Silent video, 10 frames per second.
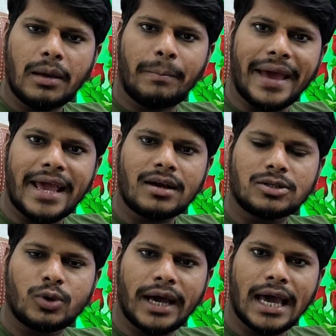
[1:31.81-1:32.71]
बैंक
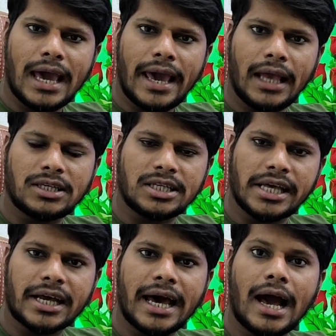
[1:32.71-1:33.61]
जो है चीज
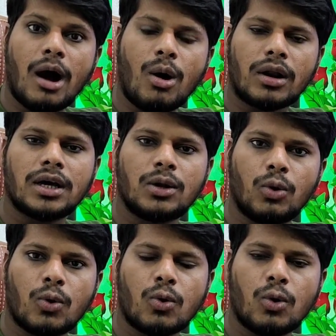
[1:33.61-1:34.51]
देख रहा है और
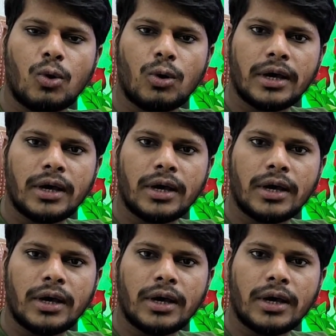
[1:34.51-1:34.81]
लोगों को